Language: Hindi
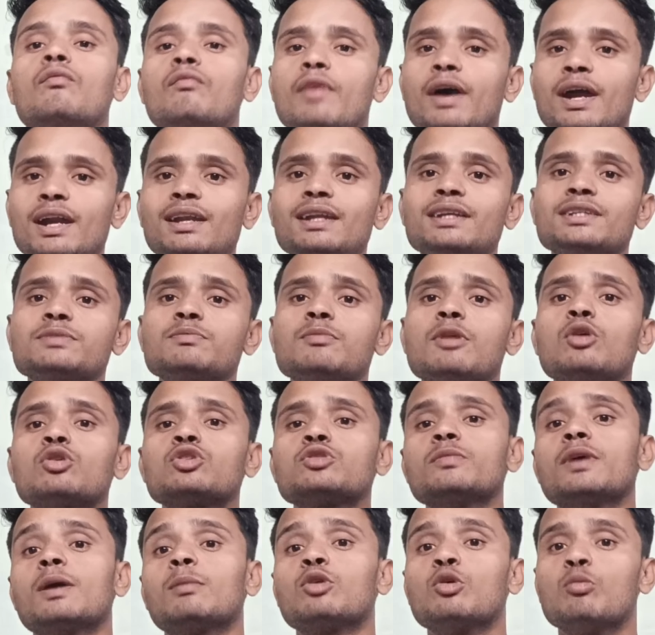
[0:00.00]
वायरलेस
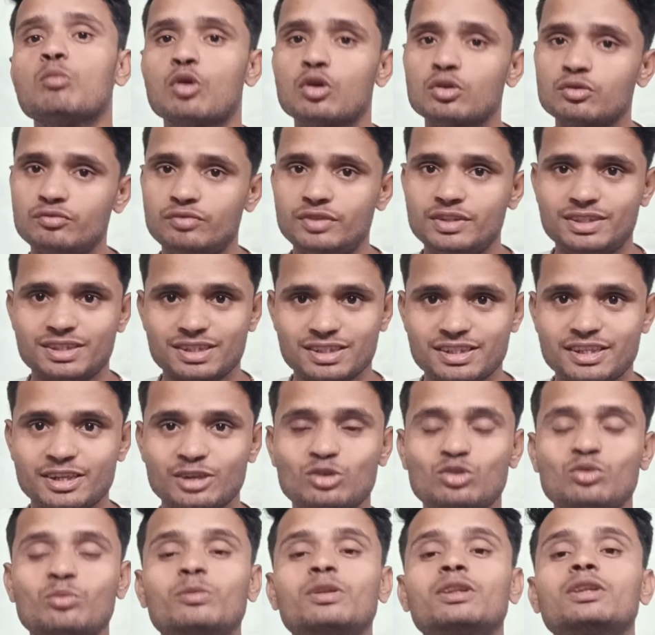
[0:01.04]
माउस में आपको बहुत फीचर्स
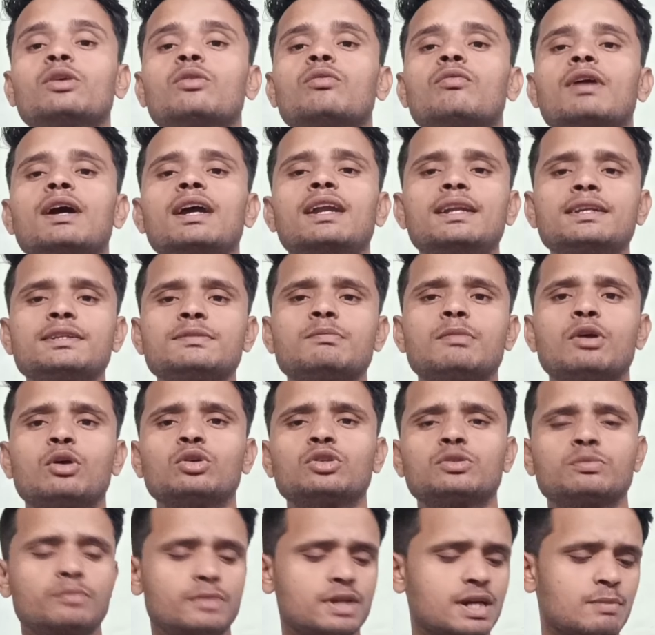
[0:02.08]
देखने को मिलते हैं और वायरलेस
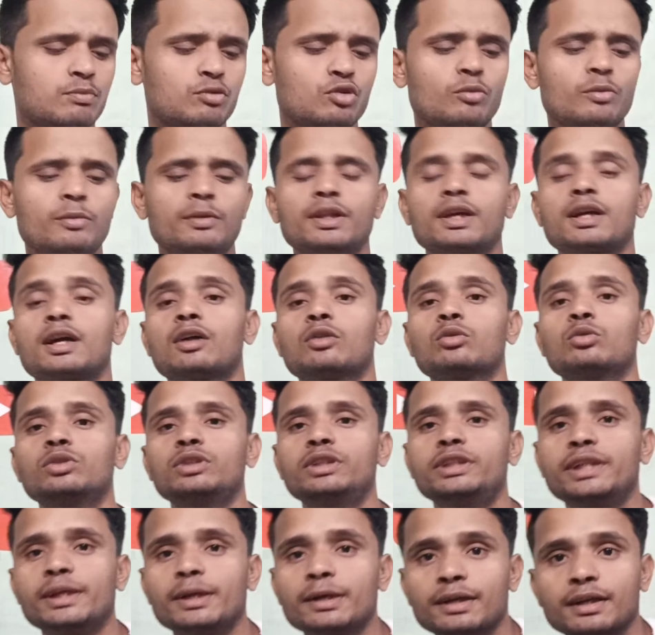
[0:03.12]
माउस में आपको मैं दिखा दूँ
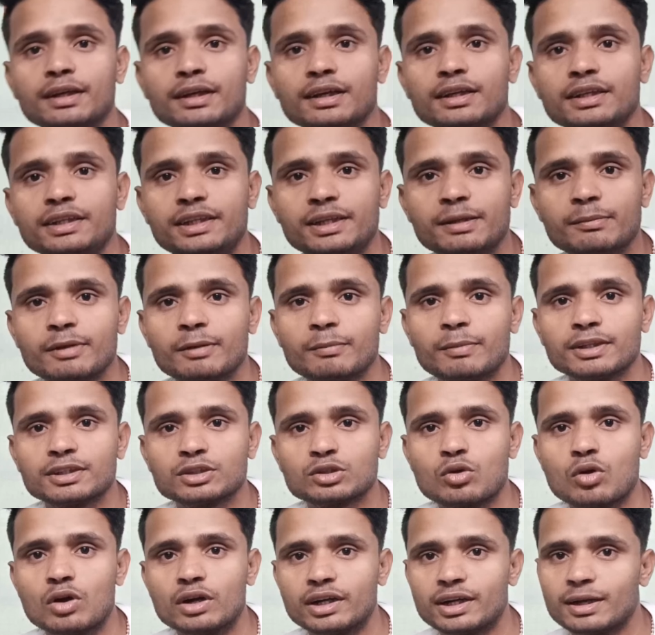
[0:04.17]
ये ये मेरे
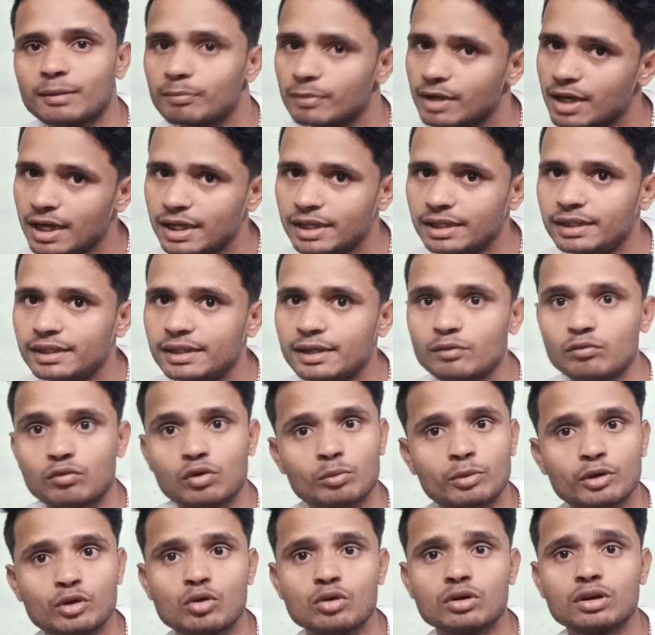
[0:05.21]
पास क्वांटम का ही है
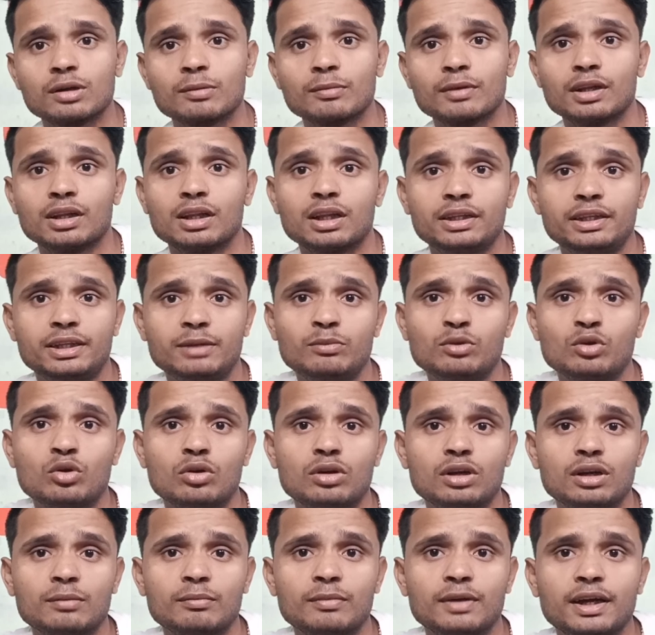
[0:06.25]
वो भी क्वांटम का था ये भी
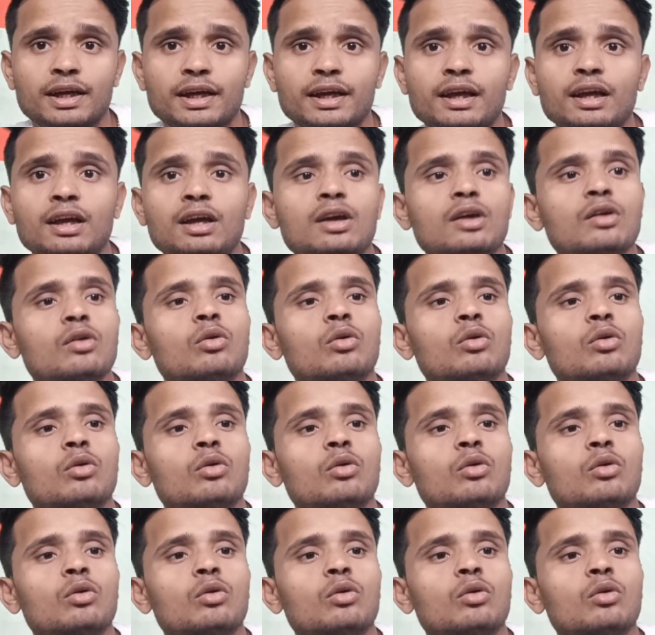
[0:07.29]
क्वांटम का है